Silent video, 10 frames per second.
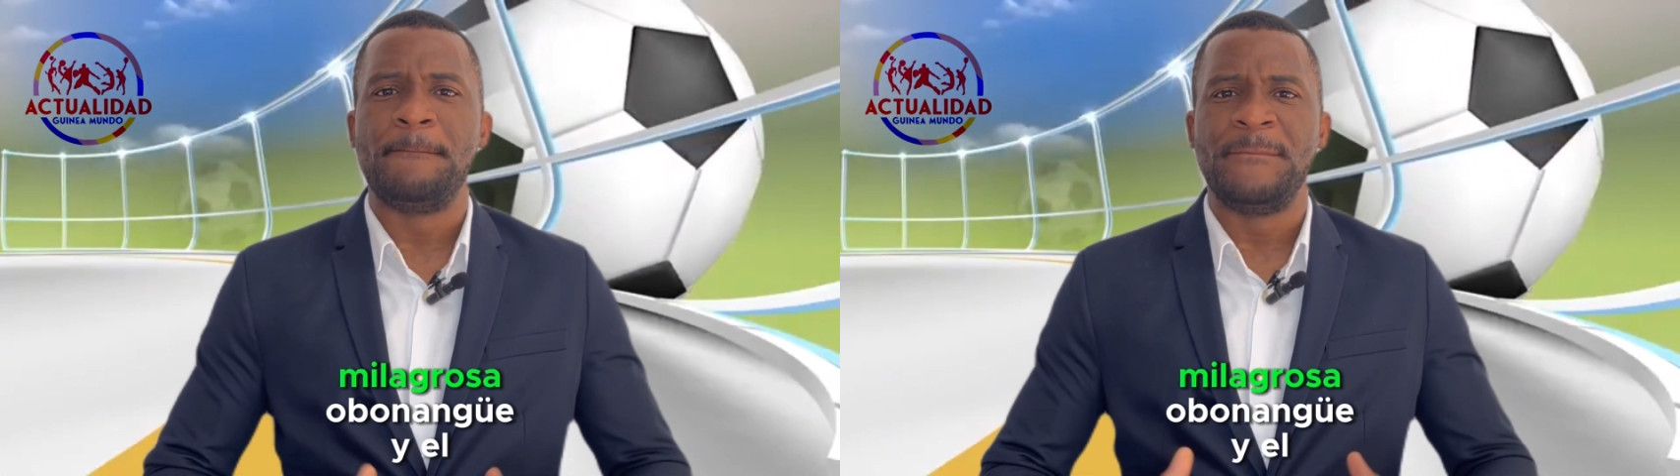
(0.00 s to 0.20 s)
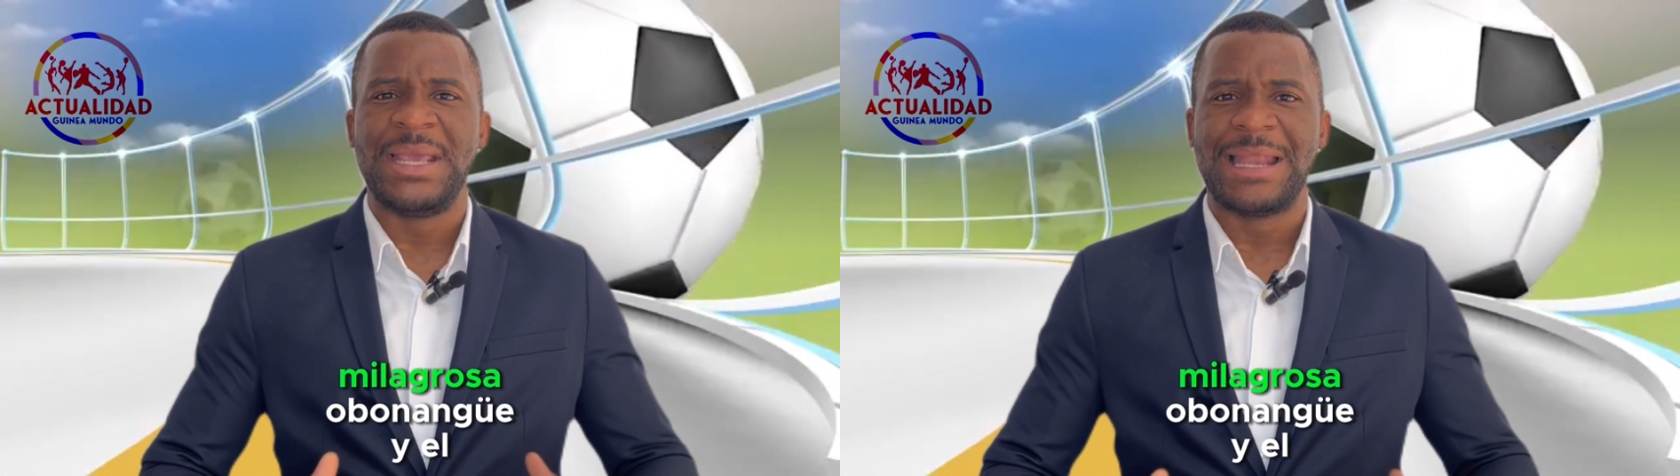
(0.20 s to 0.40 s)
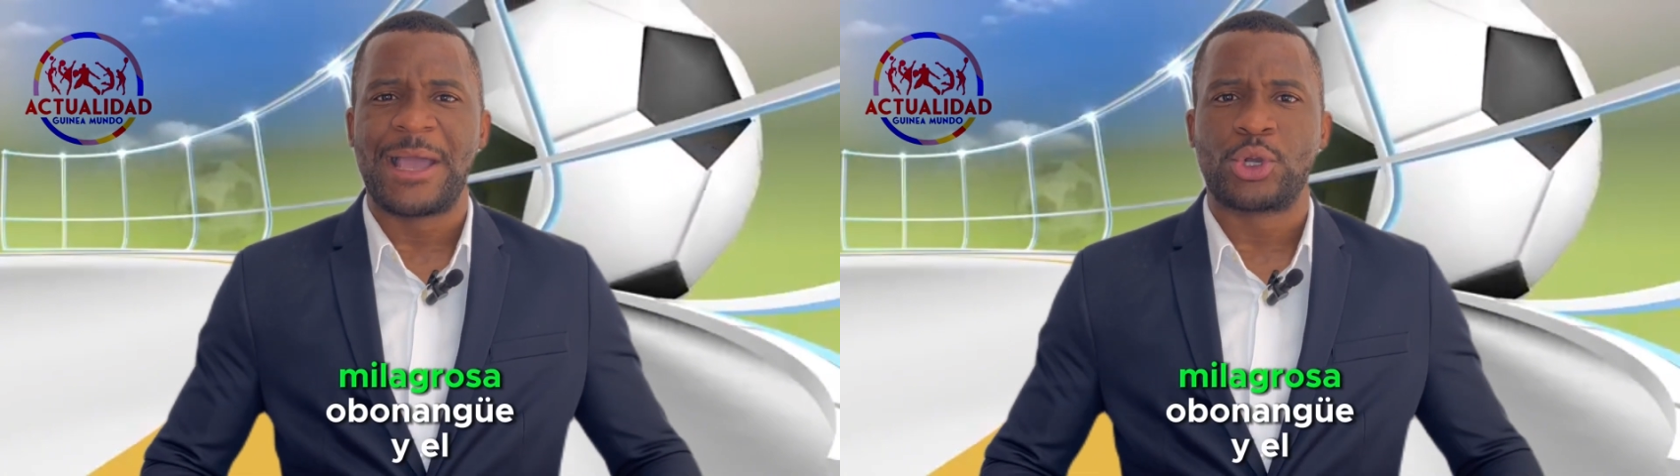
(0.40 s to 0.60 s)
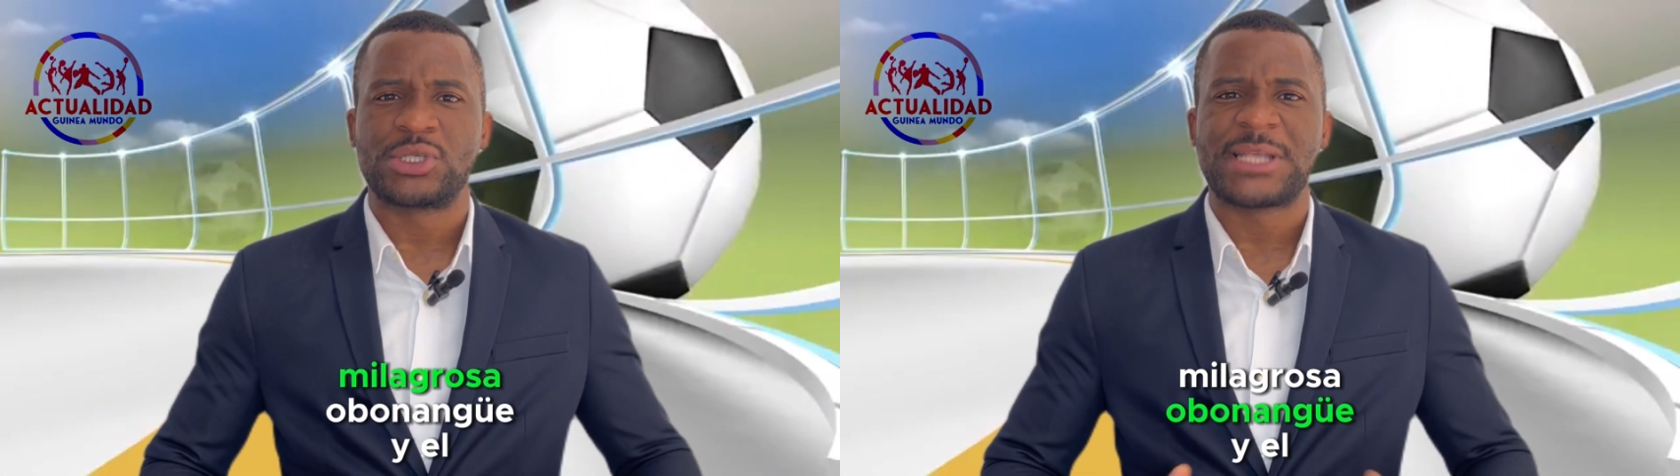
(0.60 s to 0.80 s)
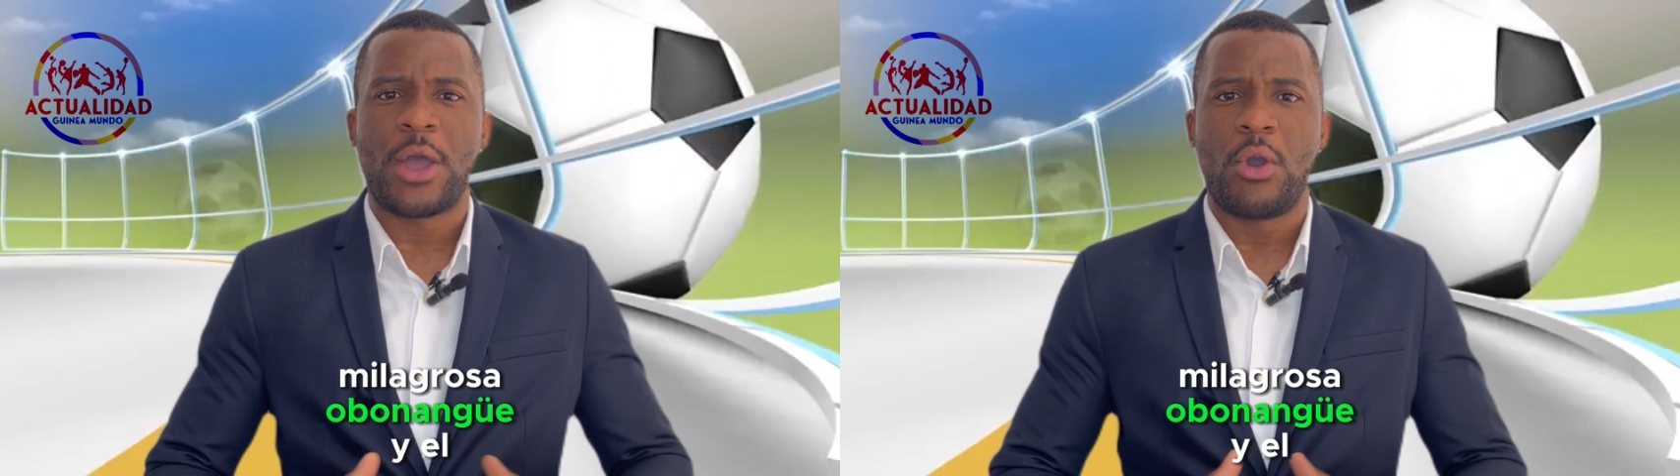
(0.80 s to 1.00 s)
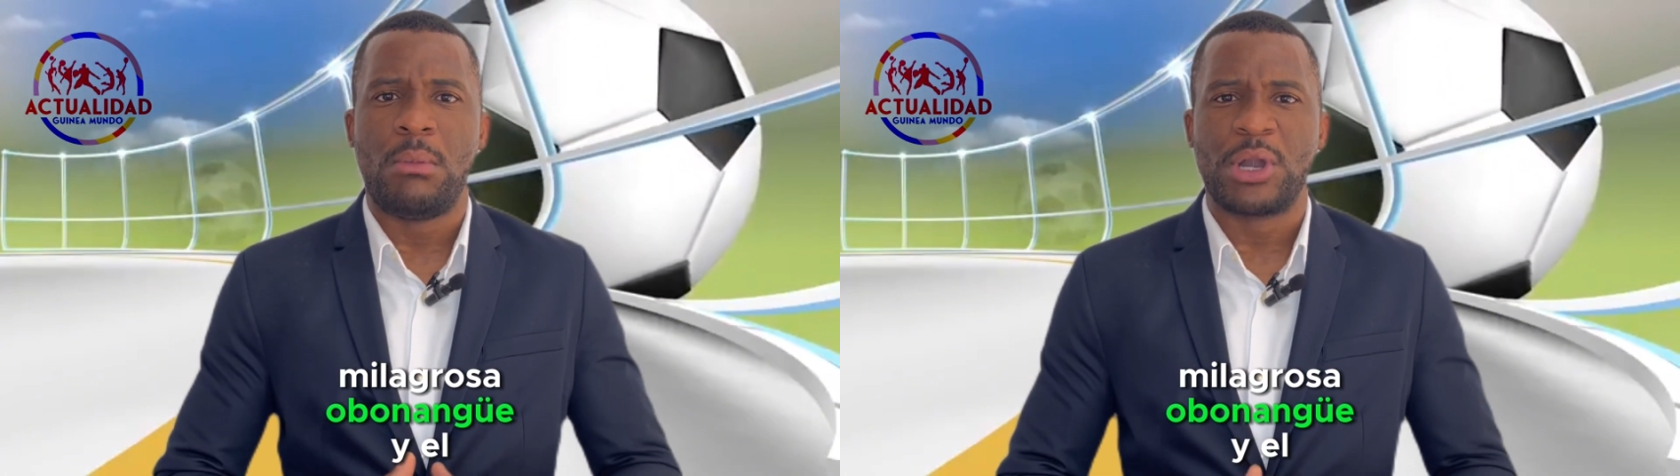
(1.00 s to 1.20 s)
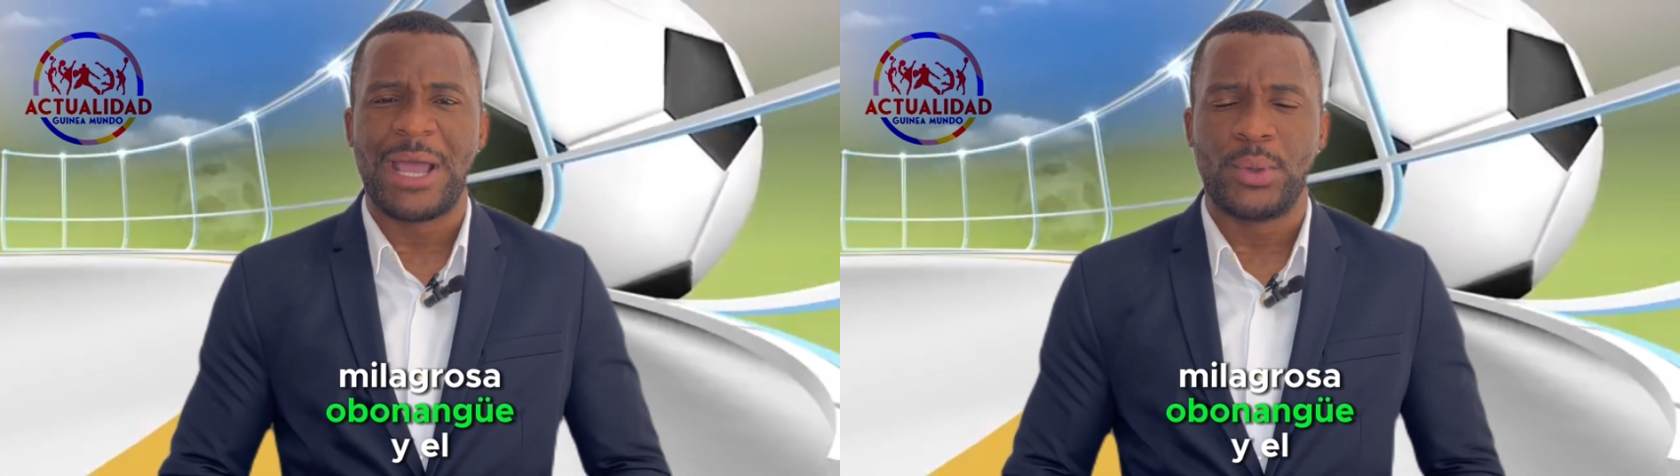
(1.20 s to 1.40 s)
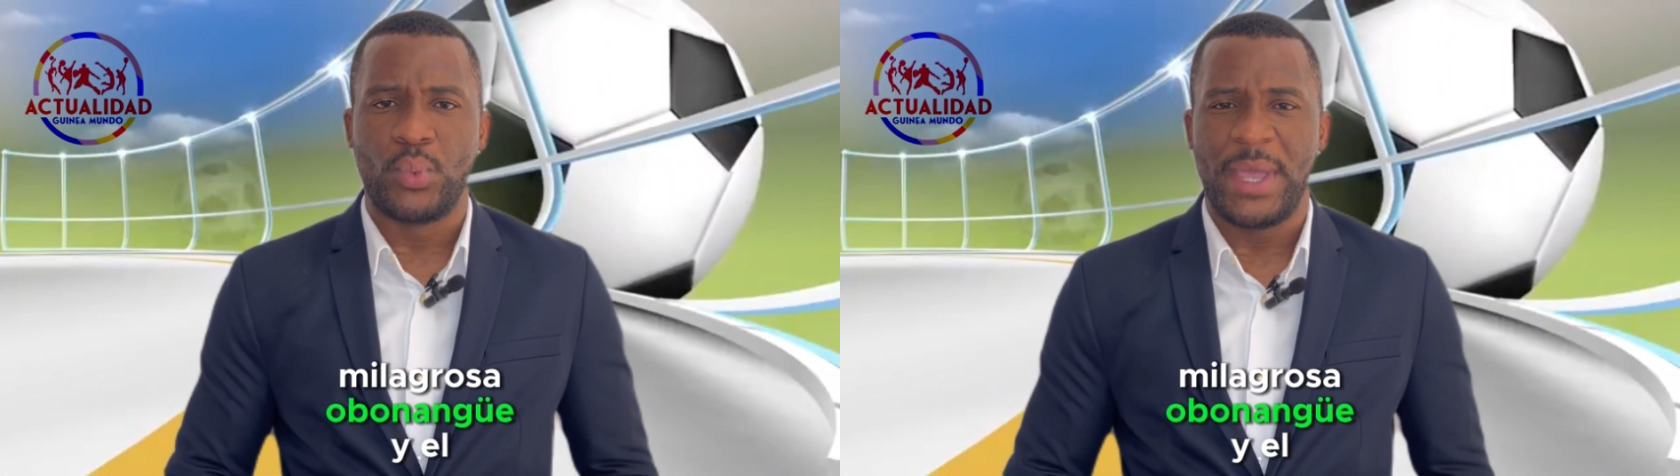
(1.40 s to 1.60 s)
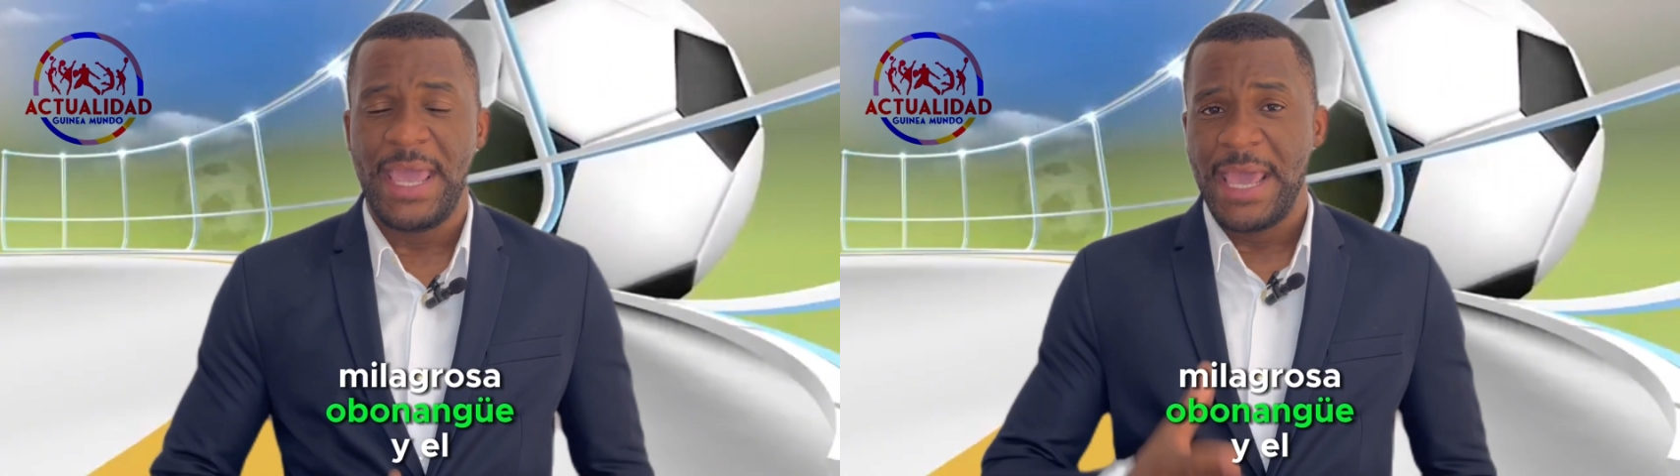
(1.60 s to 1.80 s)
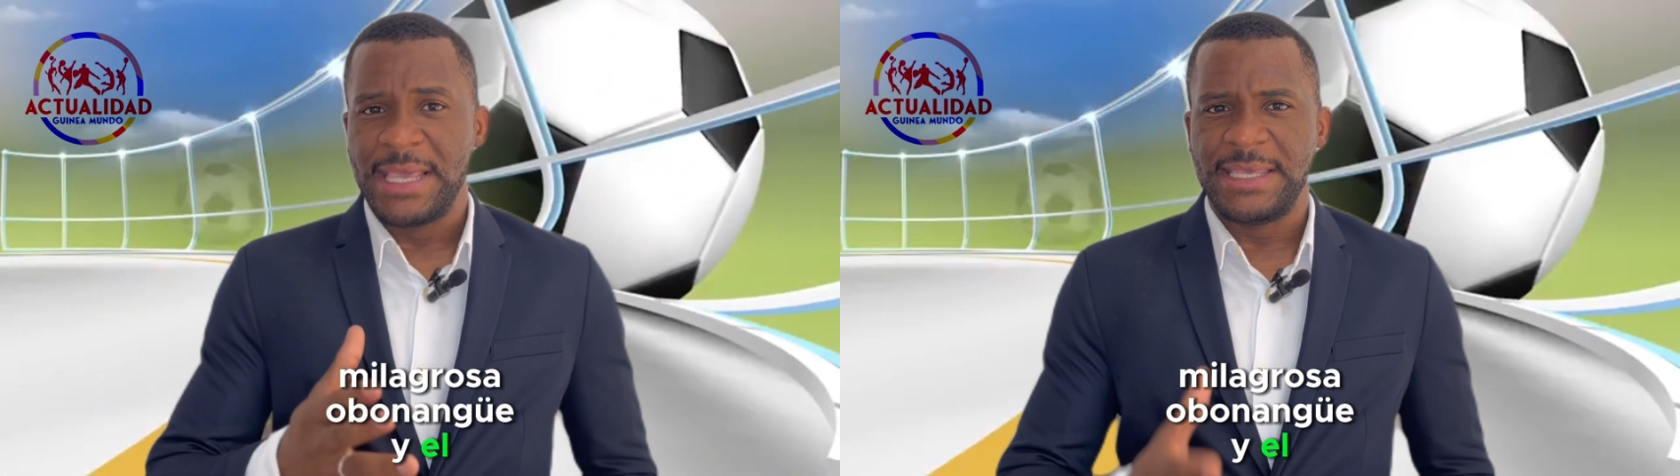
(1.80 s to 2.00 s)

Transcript: Milagrosa Oborangue